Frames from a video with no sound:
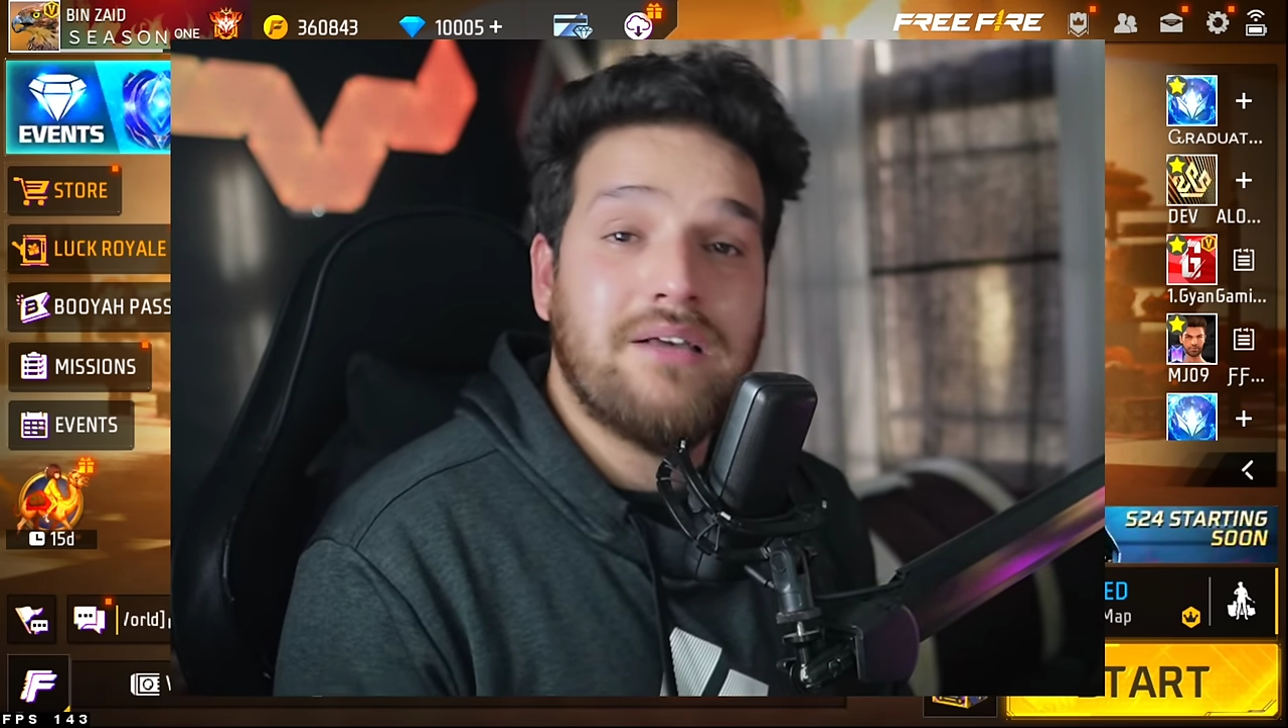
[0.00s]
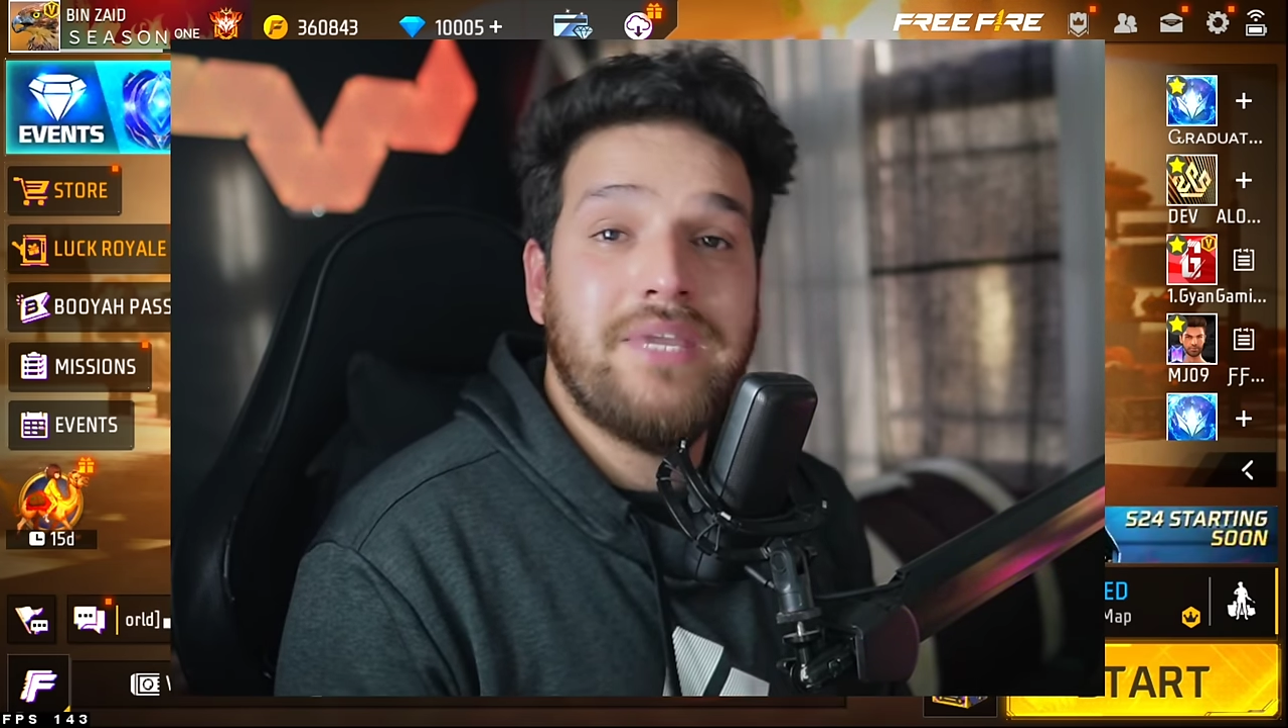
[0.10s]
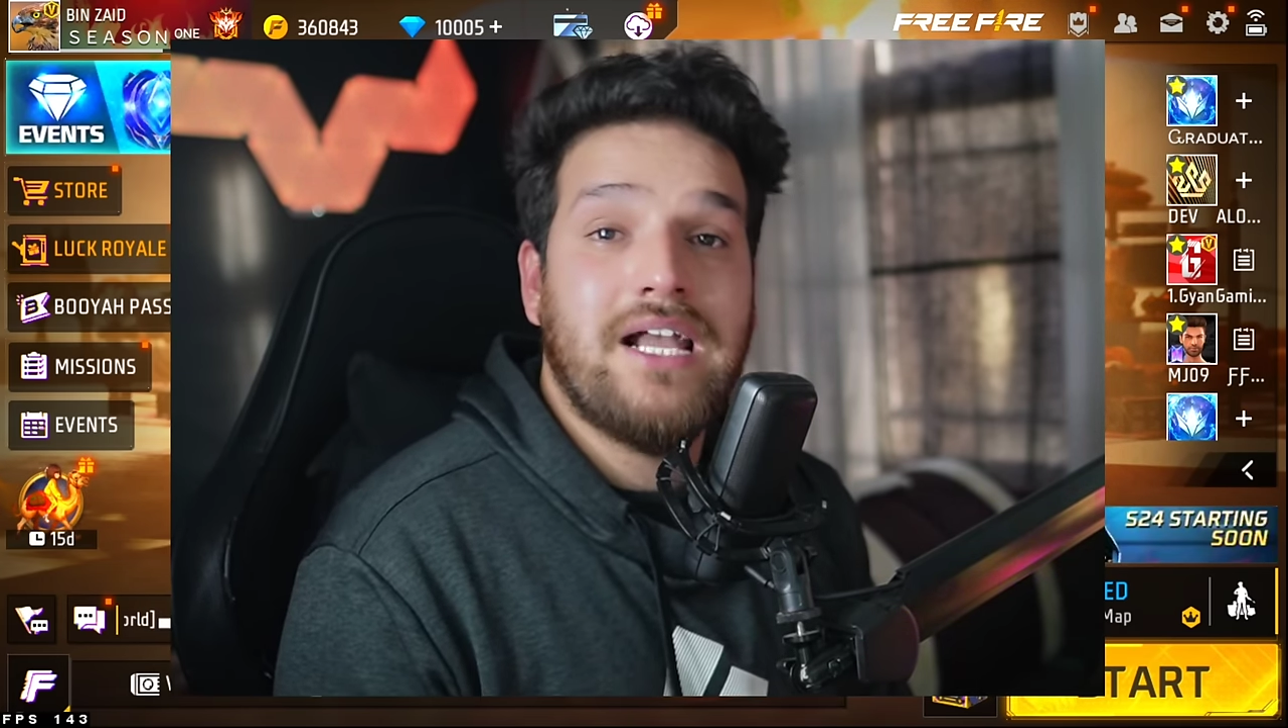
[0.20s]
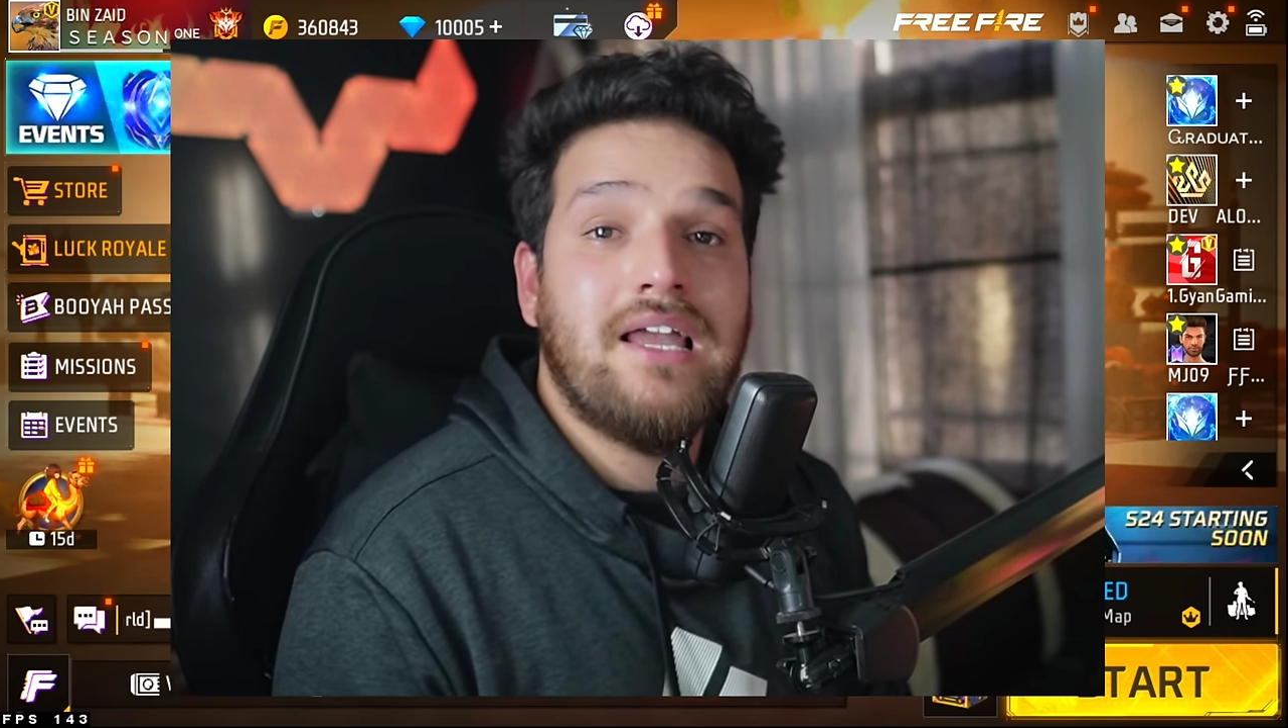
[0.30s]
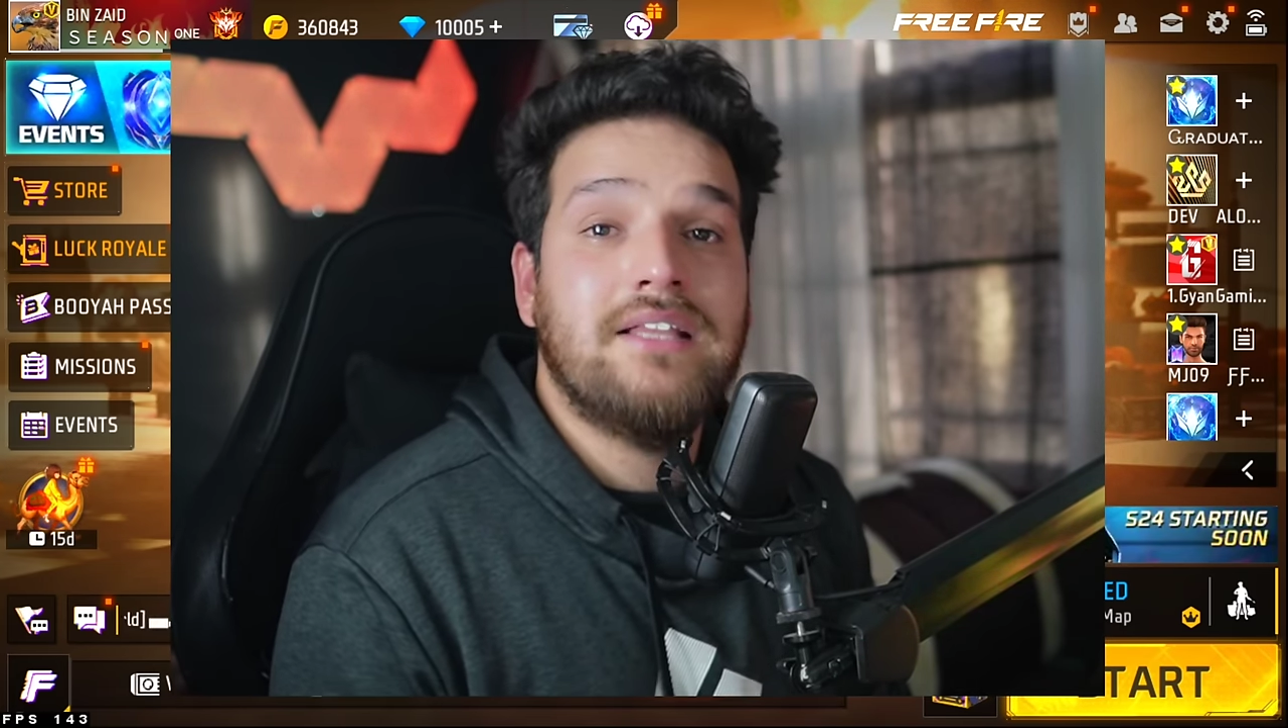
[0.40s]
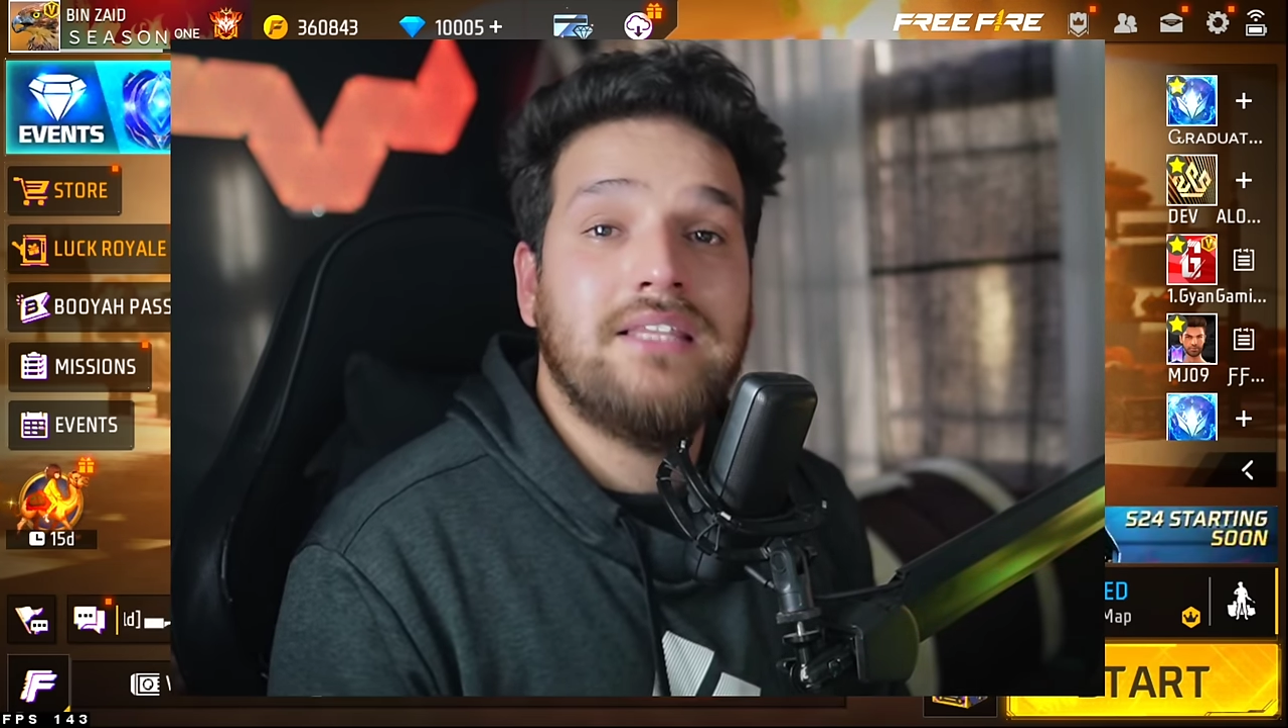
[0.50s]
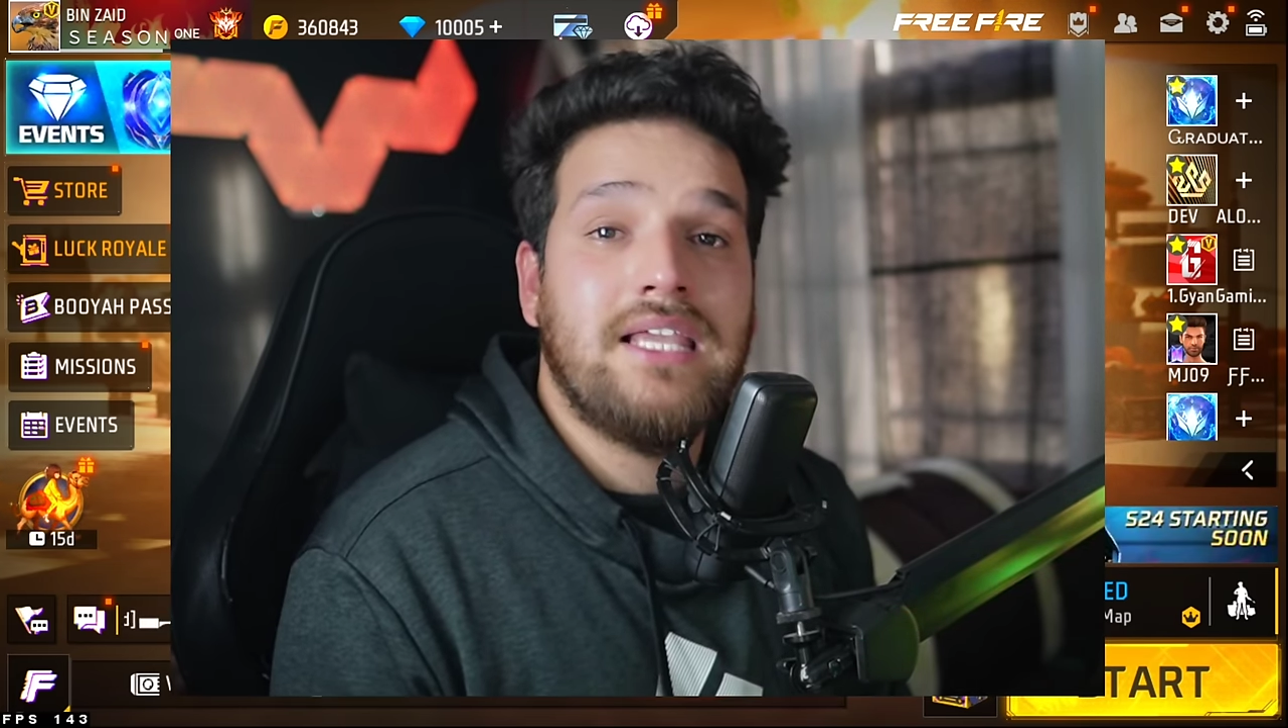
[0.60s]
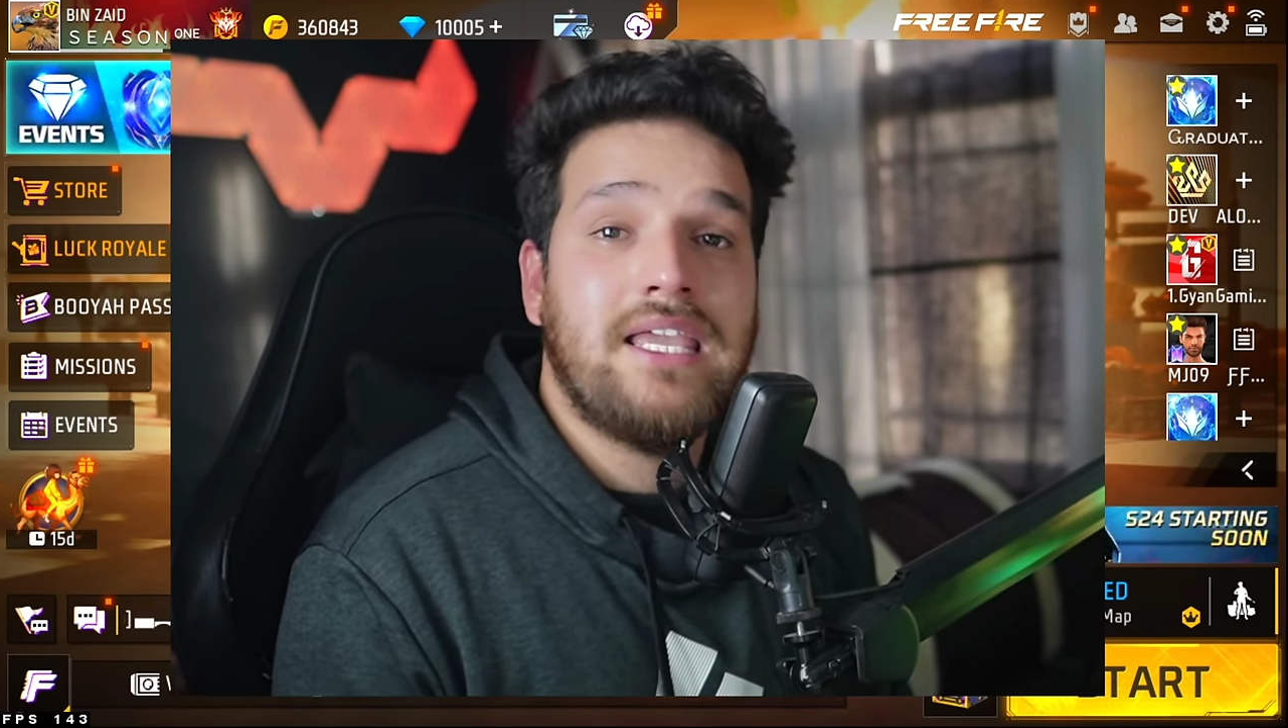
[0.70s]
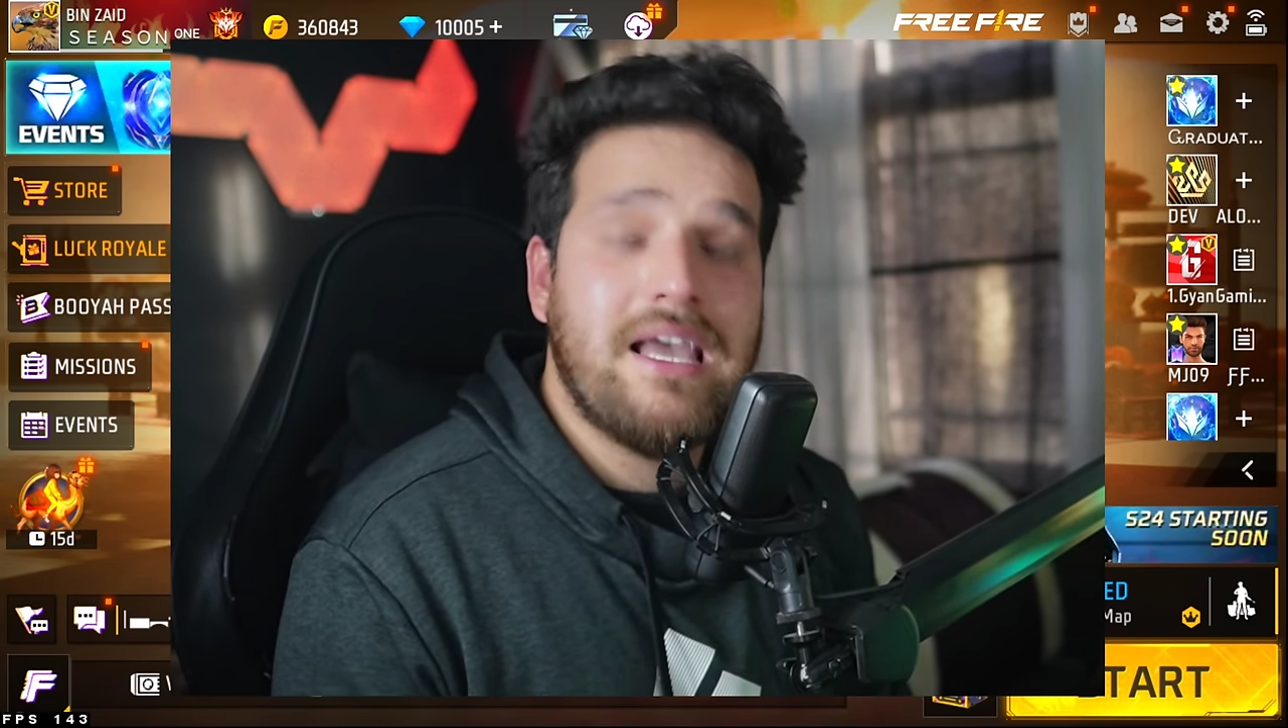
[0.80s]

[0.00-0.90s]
कभी गलत नहीं